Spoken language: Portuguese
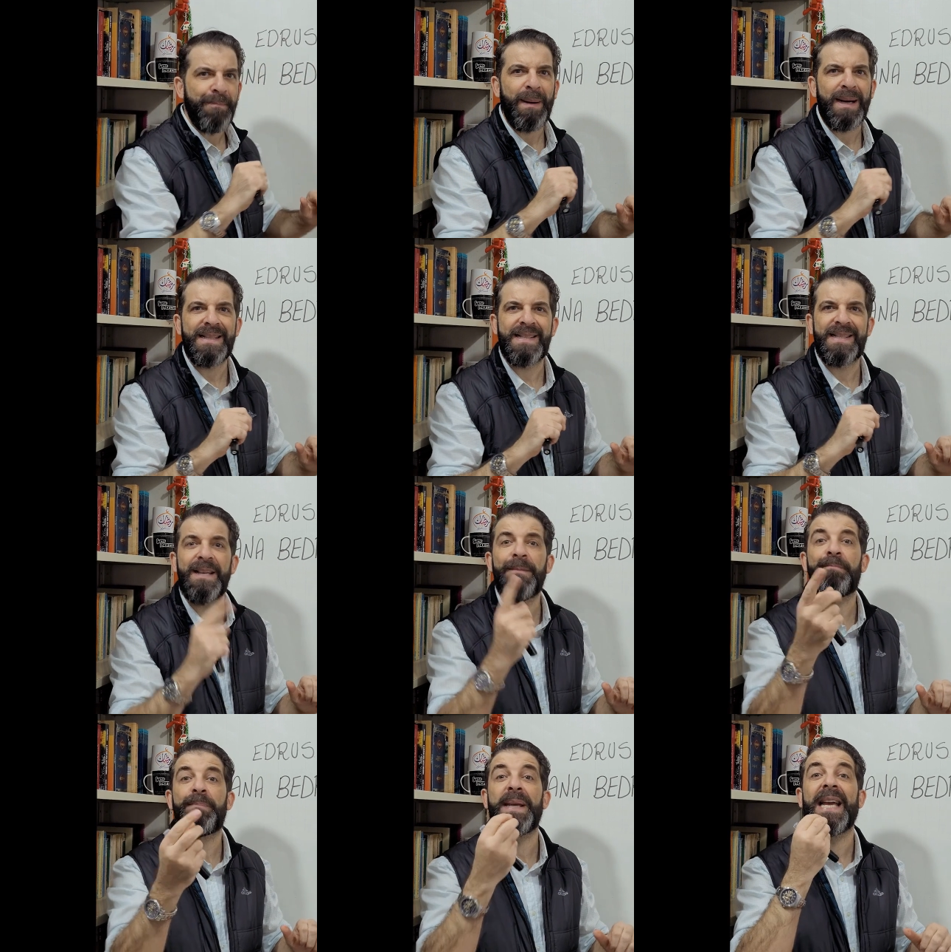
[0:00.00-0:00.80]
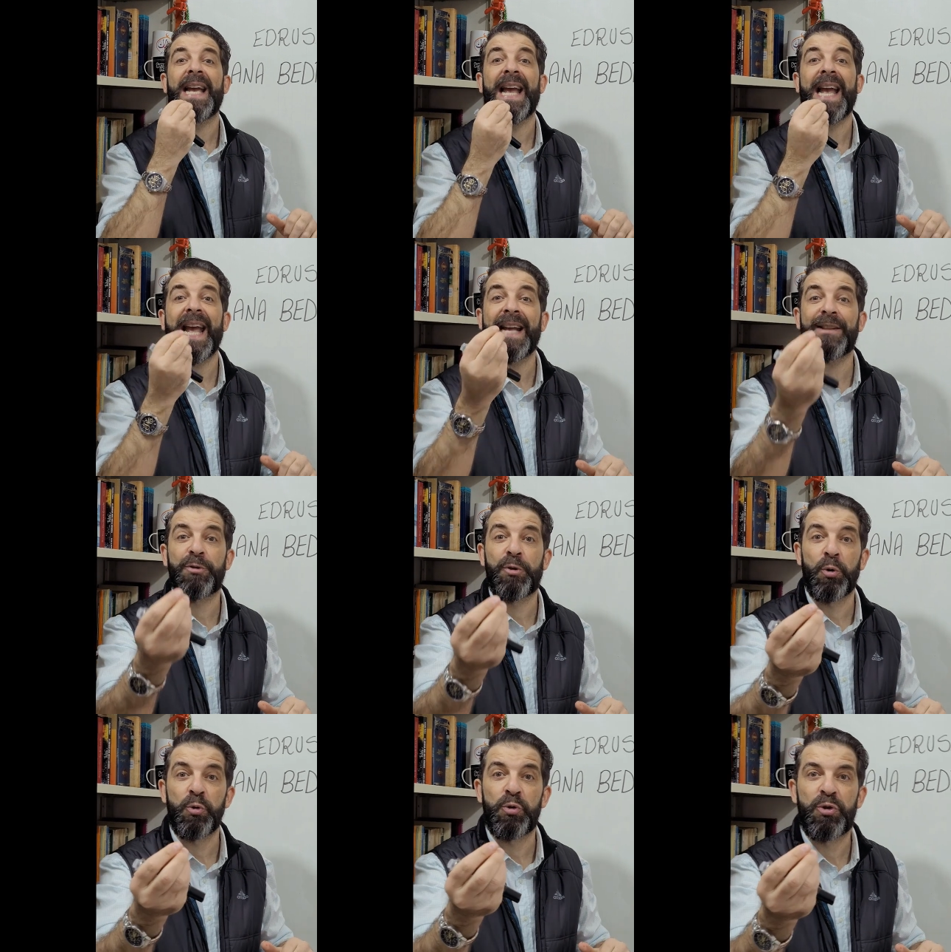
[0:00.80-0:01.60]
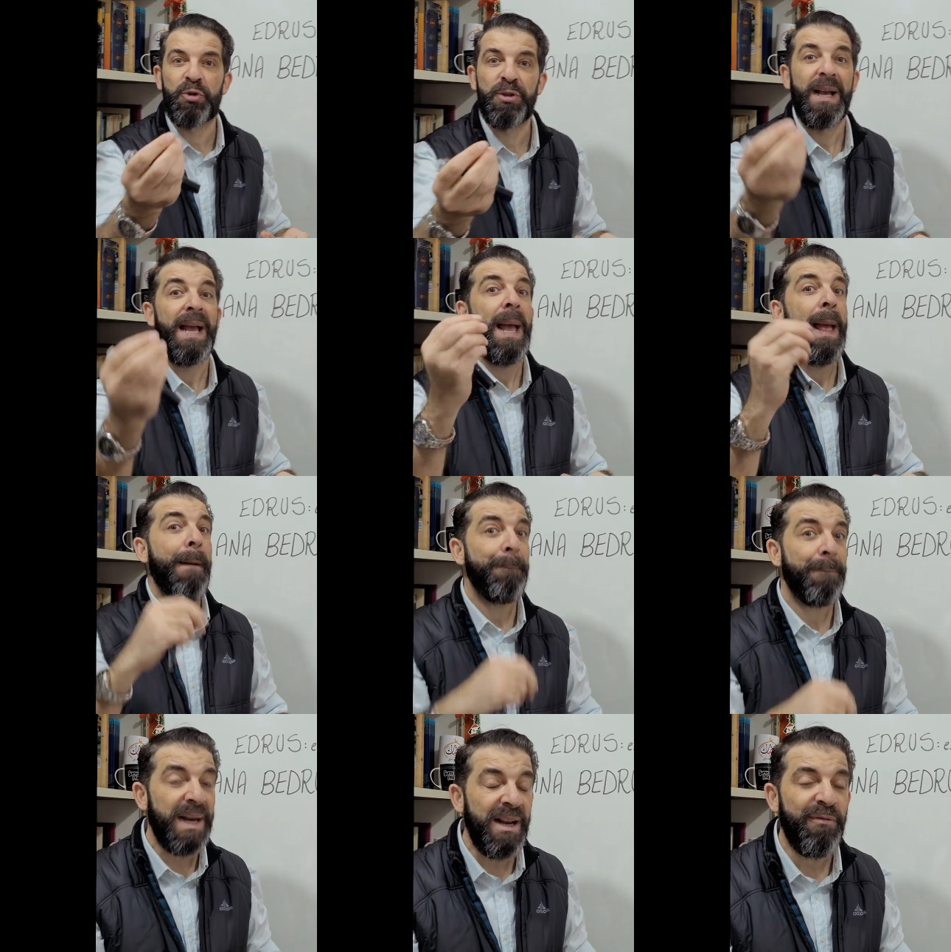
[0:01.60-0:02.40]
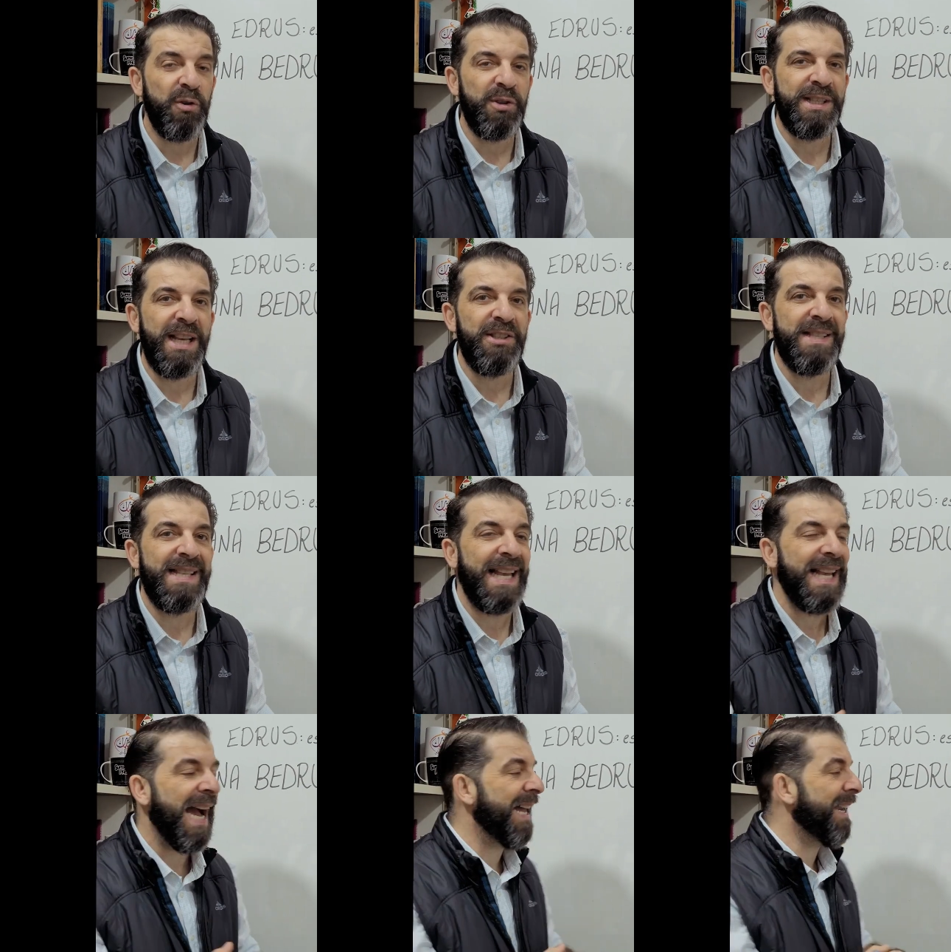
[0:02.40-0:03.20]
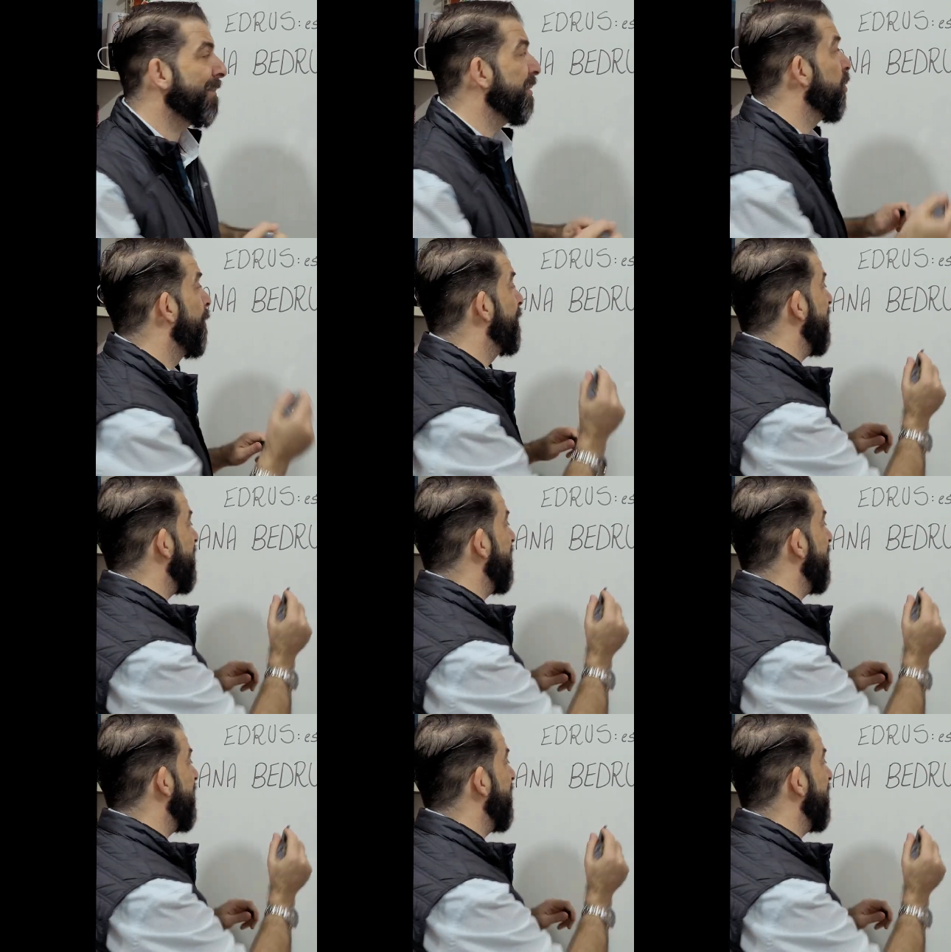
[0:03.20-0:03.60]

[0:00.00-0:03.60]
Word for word: e participe. Edrus. Para você dizer em árabe no